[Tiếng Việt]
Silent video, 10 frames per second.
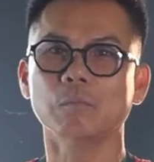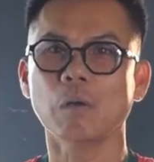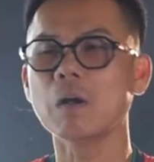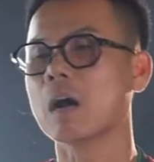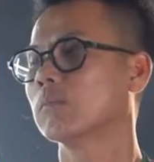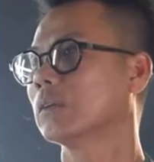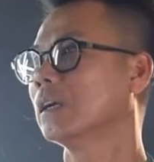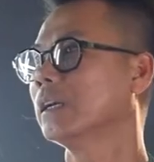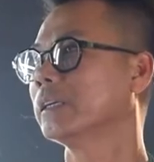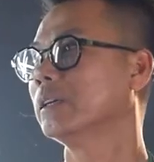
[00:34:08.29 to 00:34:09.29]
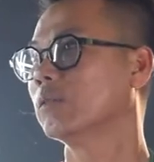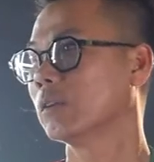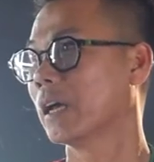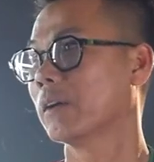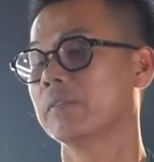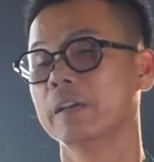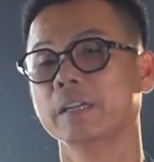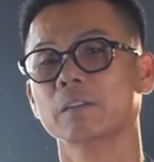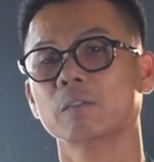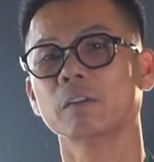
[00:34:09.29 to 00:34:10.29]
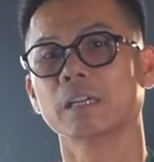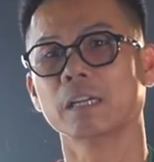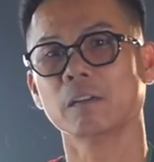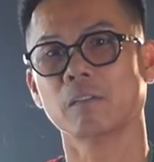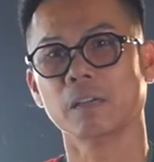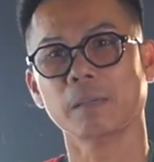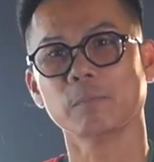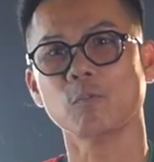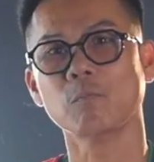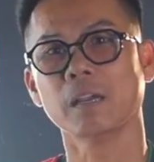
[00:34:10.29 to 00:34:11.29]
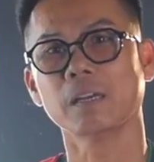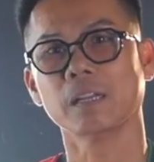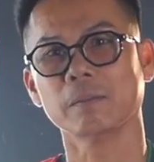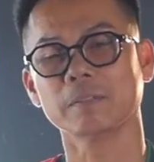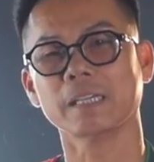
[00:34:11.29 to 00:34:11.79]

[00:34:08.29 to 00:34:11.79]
bóng hồng đó đều là fan của Ronaldo. Em chuẩn bị là em xây